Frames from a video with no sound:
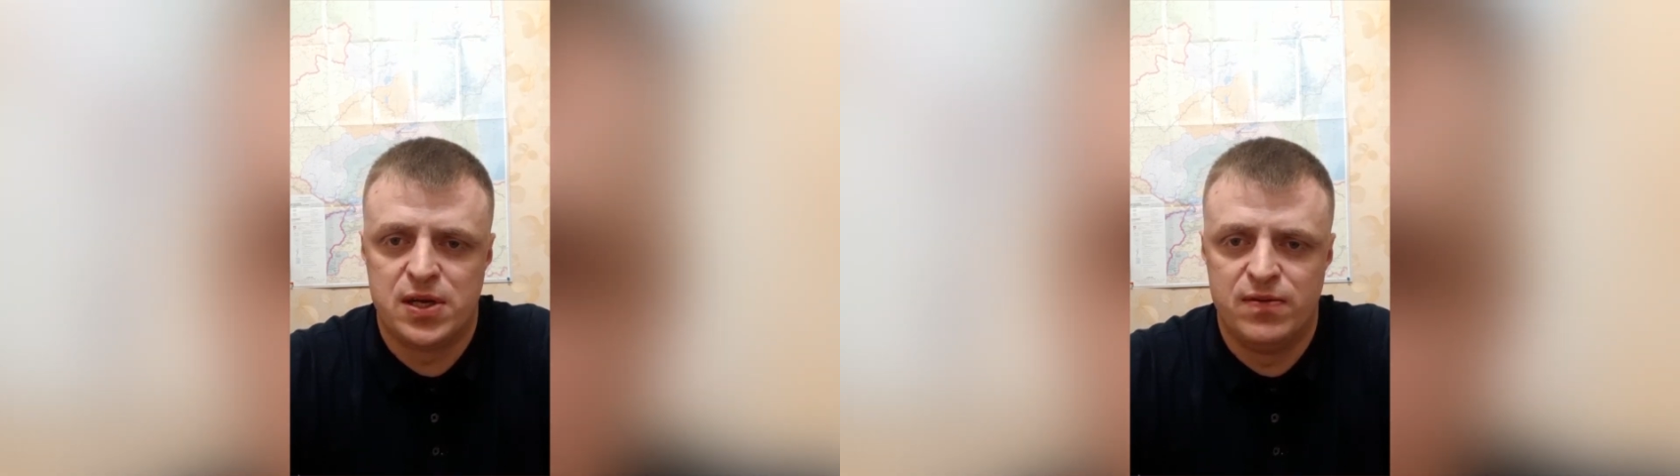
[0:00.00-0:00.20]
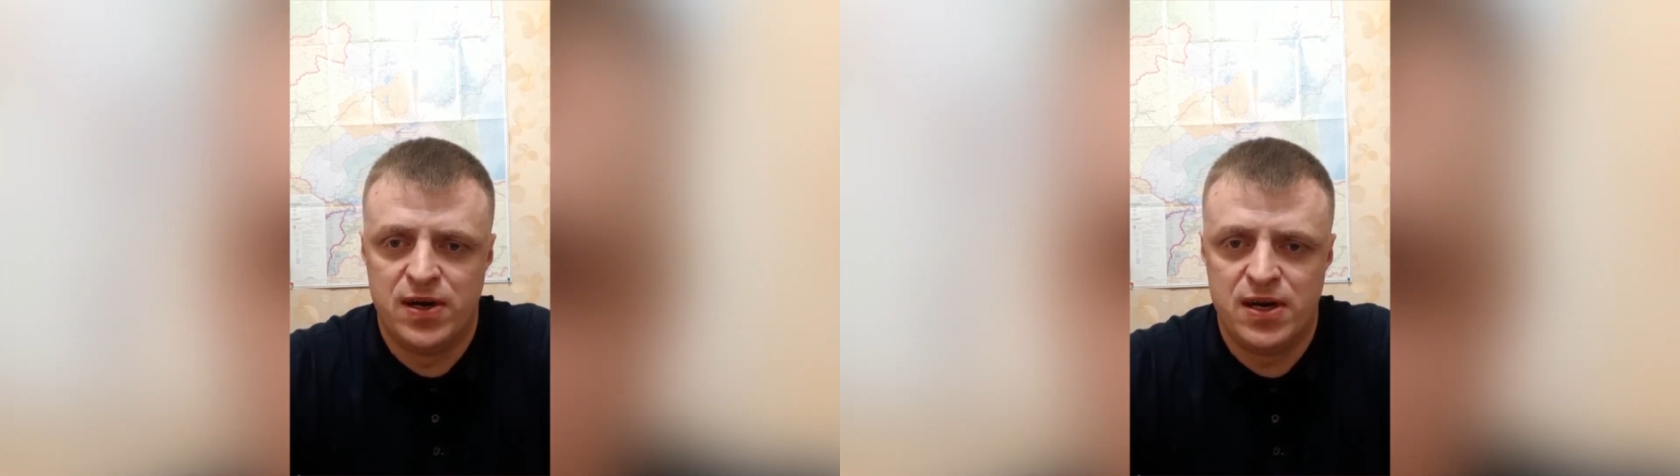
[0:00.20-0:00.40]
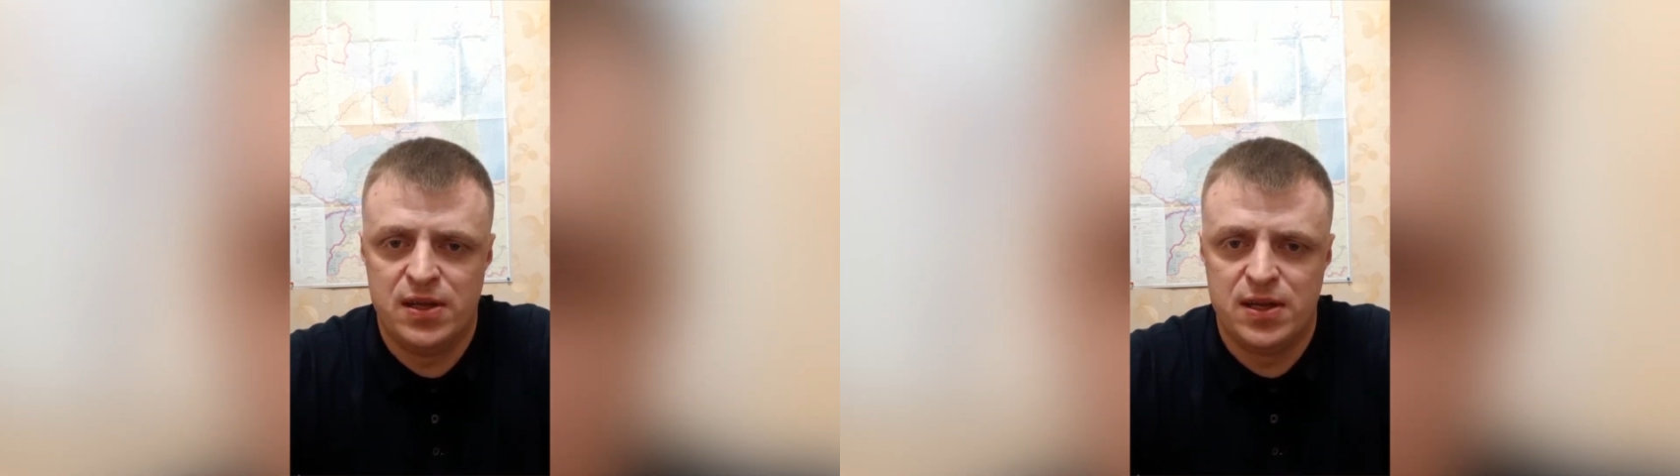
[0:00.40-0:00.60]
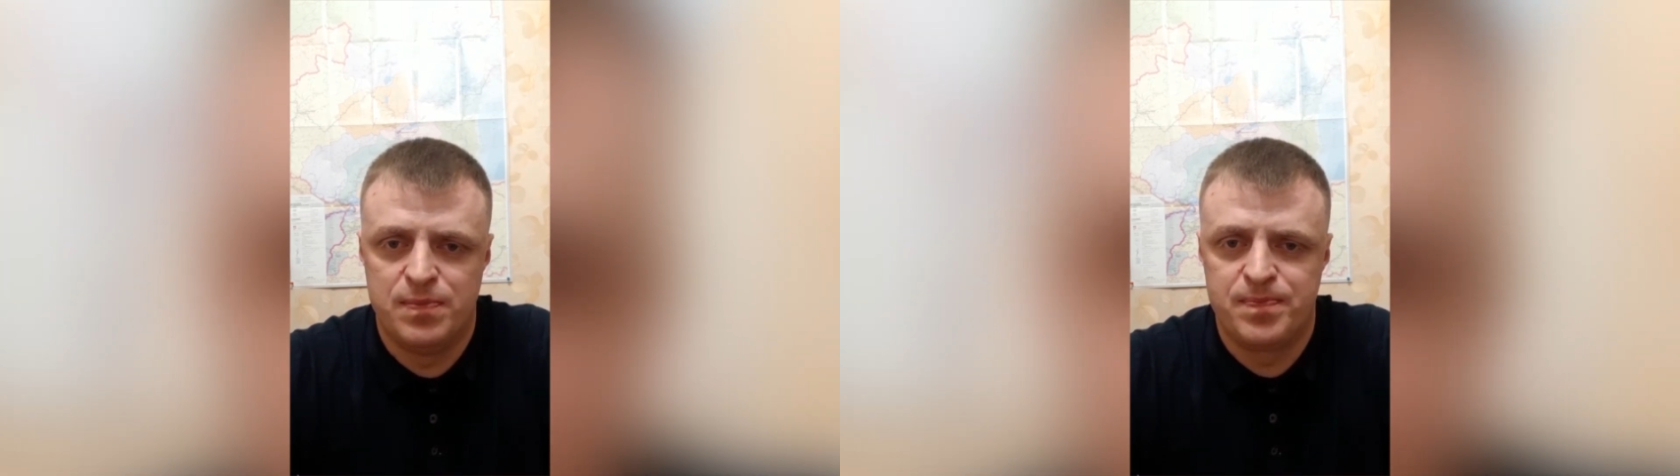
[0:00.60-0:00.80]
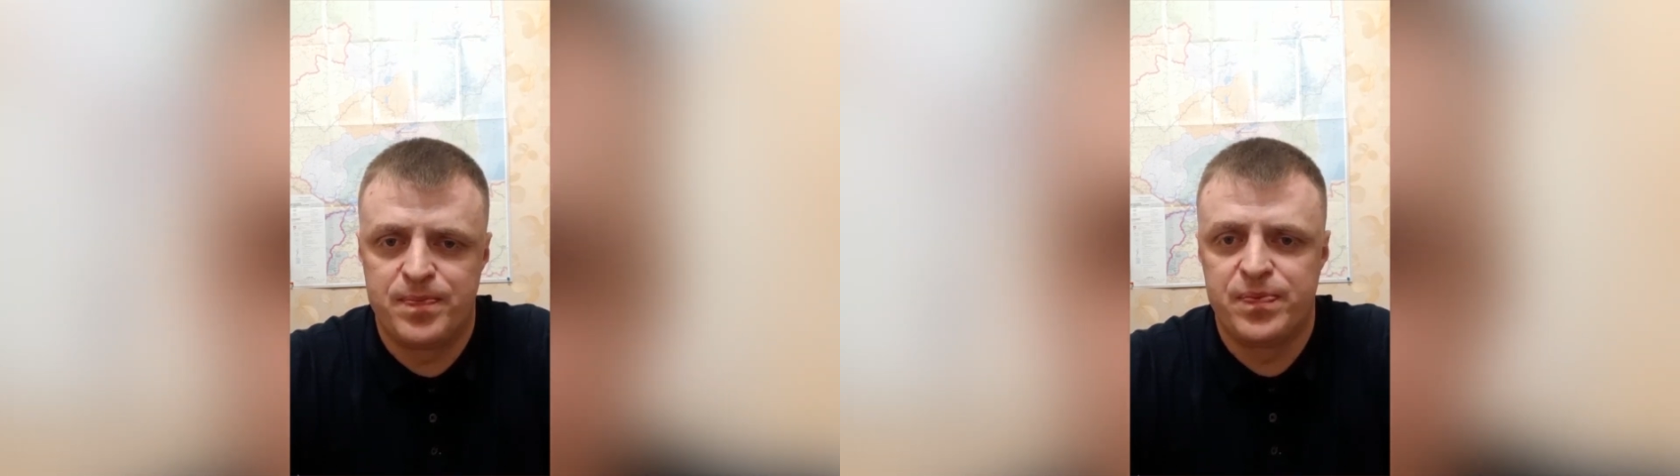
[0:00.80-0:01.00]

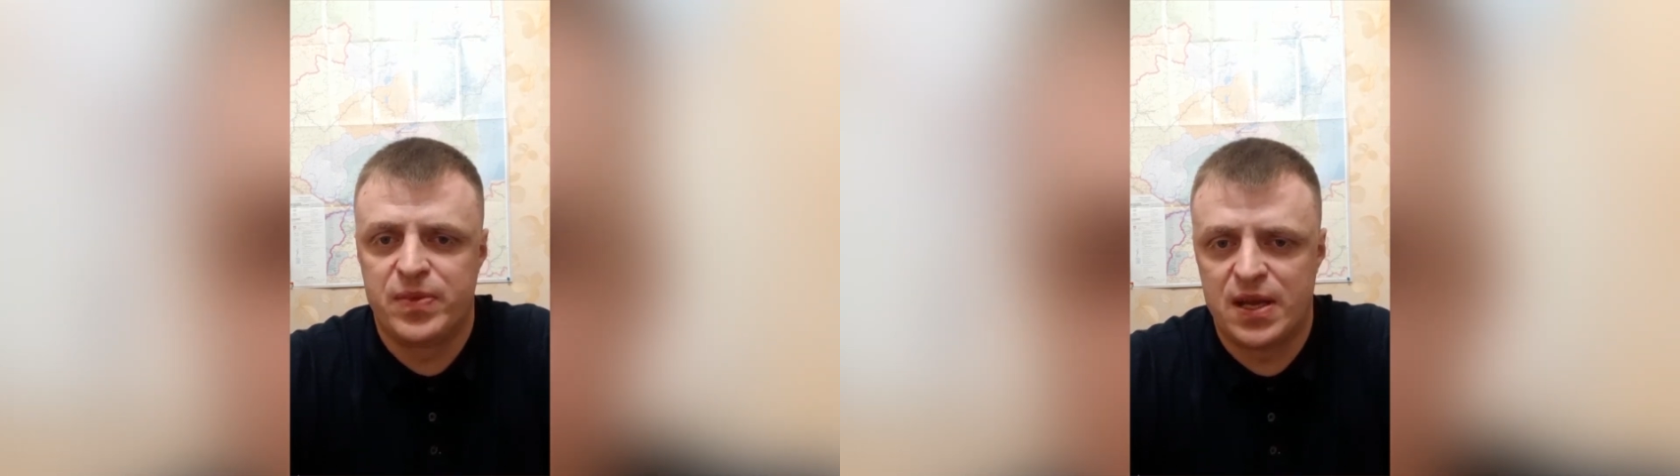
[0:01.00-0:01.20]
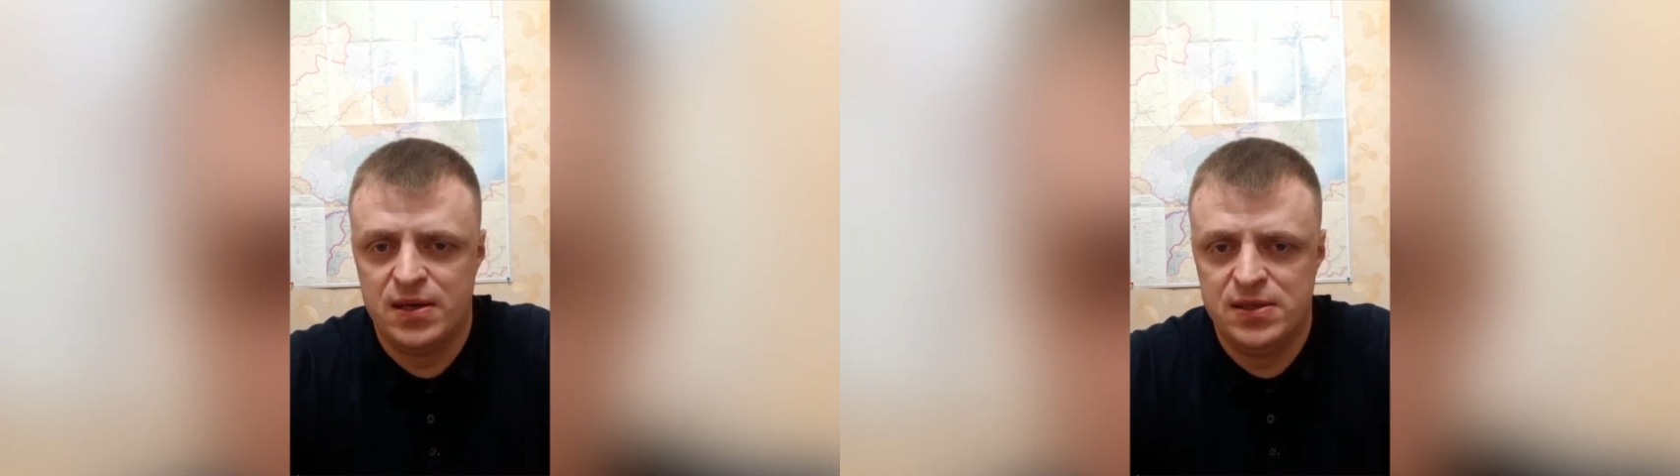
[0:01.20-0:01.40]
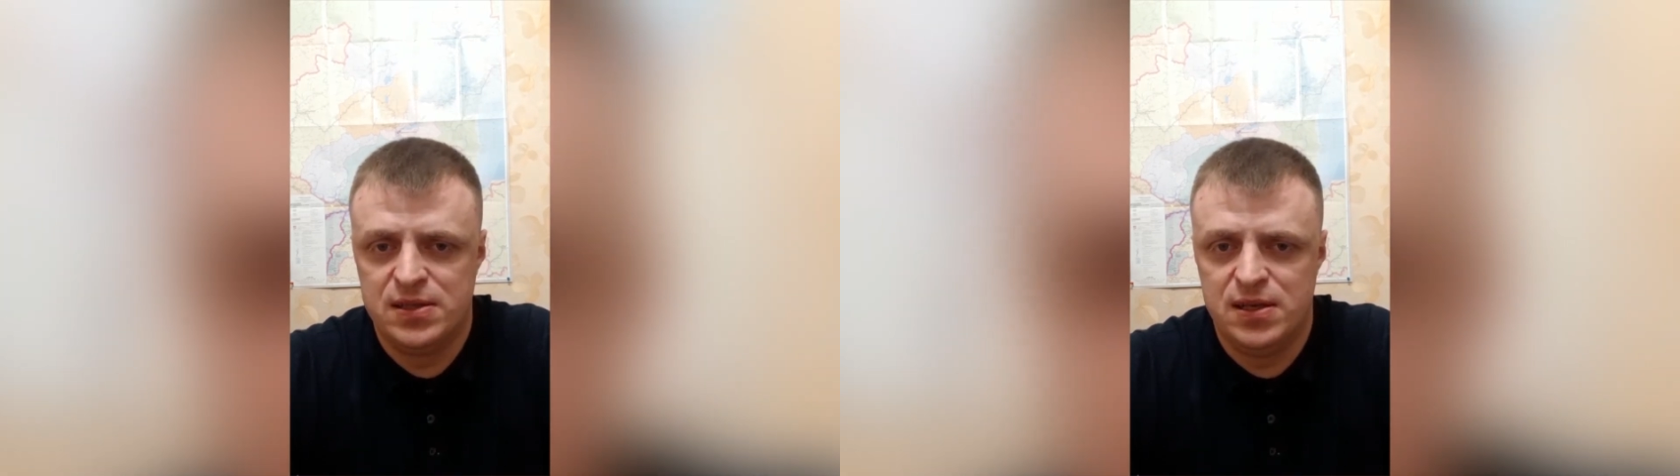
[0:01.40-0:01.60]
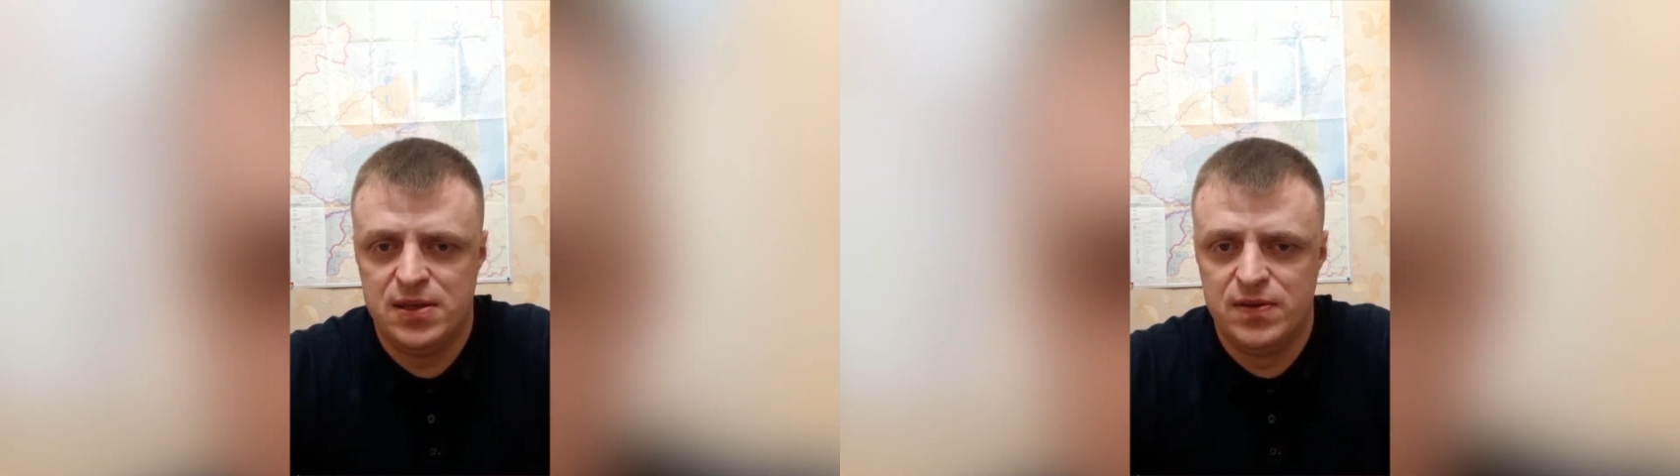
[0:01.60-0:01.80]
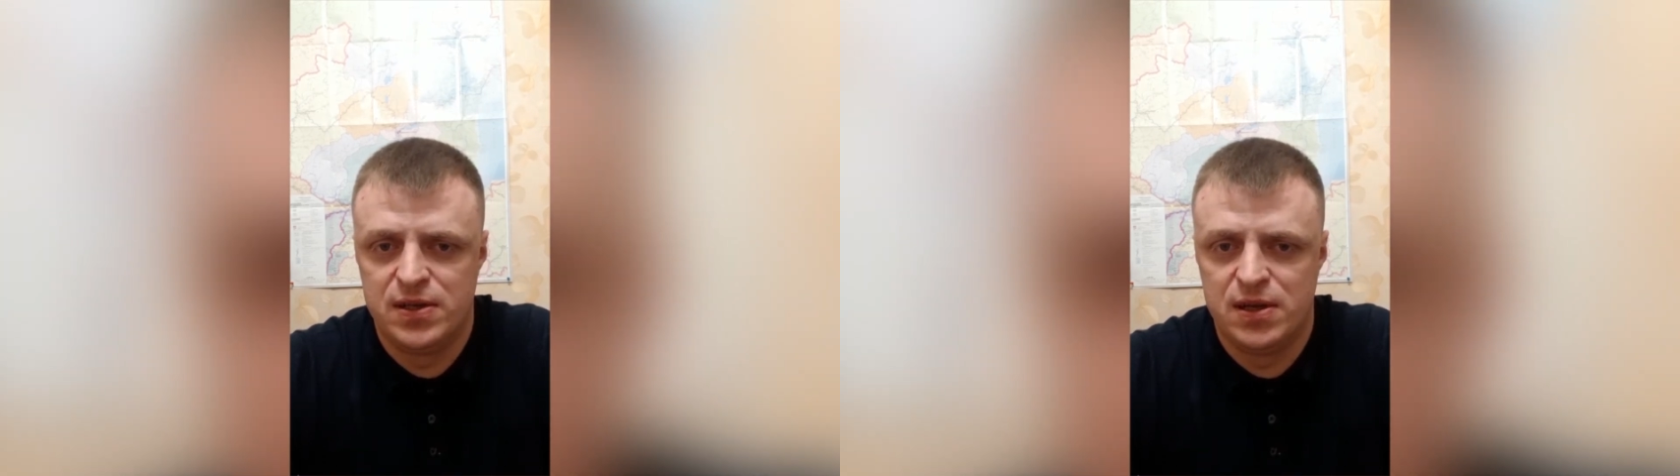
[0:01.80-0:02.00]
адвокатам и
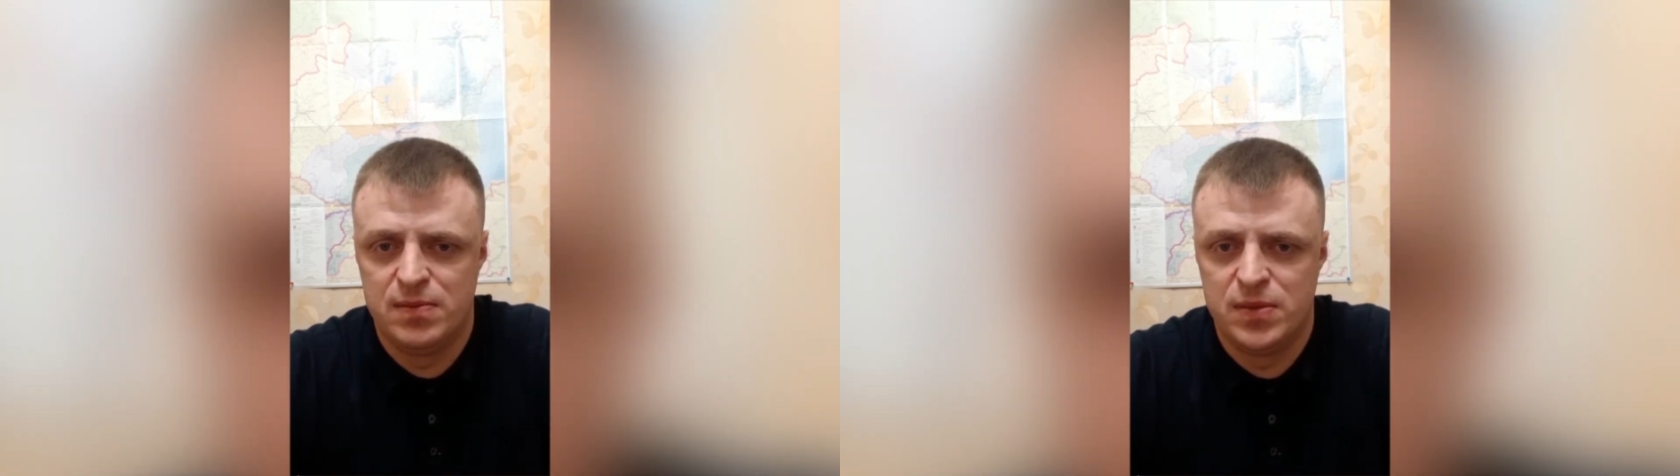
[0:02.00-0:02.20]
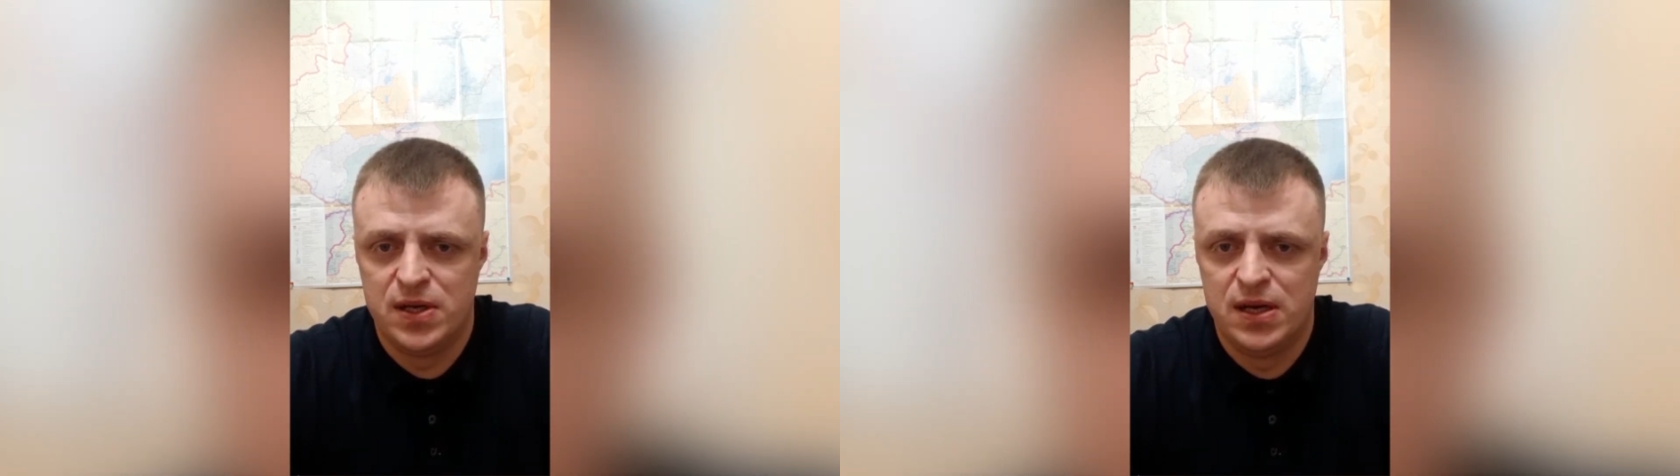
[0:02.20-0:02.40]
следователям.